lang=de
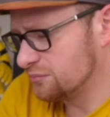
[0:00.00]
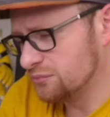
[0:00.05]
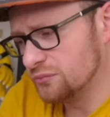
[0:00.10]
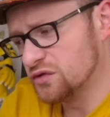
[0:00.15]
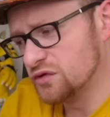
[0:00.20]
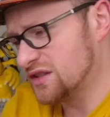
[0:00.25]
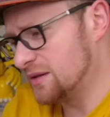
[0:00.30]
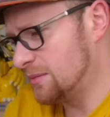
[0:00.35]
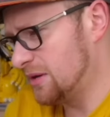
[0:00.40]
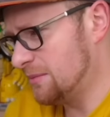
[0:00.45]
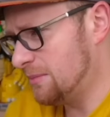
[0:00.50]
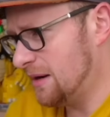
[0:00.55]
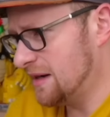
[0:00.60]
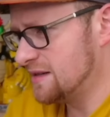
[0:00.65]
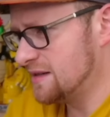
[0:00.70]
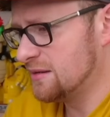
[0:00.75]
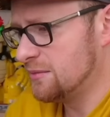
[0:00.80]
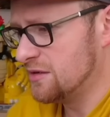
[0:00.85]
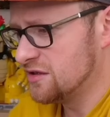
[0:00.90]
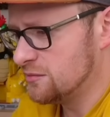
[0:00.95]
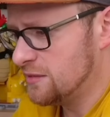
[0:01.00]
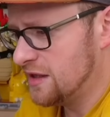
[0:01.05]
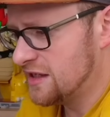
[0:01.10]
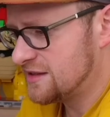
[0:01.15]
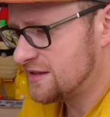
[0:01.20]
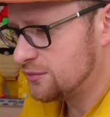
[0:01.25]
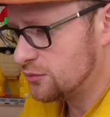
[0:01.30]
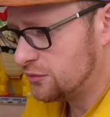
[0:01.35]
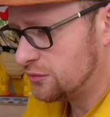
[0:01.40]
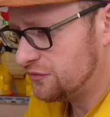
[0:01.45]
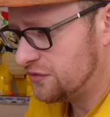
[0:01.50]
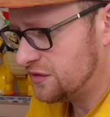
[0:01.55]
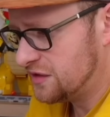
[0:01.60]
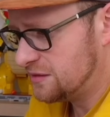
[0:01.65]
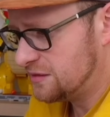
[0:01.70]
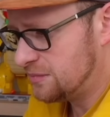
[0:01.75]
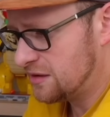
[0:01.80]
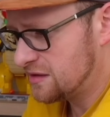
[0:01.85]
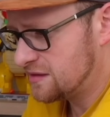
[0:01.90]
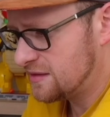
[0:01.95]
Muss aber dabei sein bei so einem R2, finde
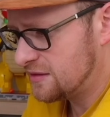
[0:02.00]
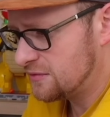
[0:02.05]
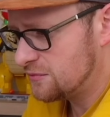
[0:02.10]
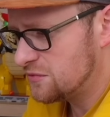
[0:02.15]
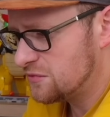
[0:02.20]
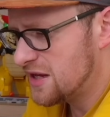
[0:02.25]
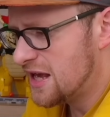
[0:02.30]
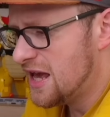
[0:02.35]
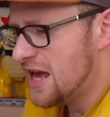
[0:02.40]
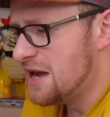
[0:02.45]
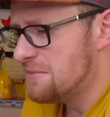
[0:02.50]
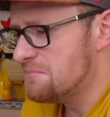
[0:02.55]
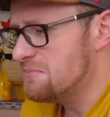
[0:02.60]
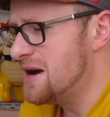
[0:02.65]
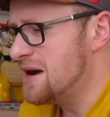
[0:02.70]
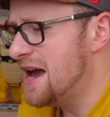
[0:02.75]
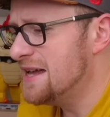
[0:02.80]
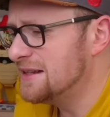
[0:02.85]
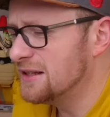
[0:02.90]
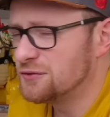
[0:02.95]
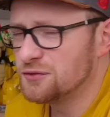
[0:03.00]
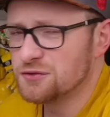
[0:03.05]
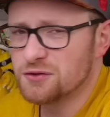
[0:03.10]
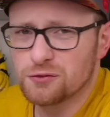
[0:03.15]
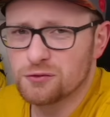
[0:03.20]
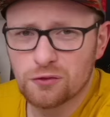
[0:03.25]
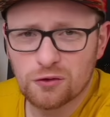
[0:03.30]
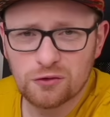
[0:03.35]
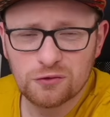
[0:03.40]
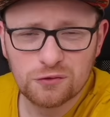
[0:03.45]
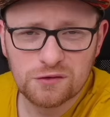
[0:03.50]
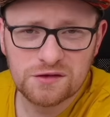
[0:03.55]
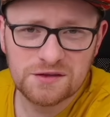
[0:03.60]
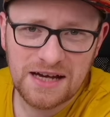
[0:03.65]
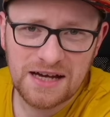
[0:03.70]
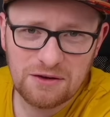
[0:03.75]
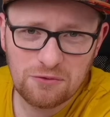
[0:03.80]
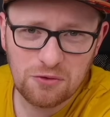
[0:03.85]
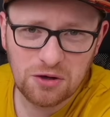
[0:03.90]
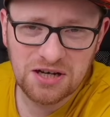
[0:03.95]
ich, passt sehr gut. Man hätte natürlich auch noch einen Luke
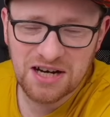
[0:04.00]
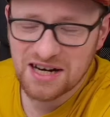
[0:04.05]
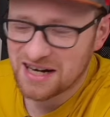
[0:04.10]
Skywalker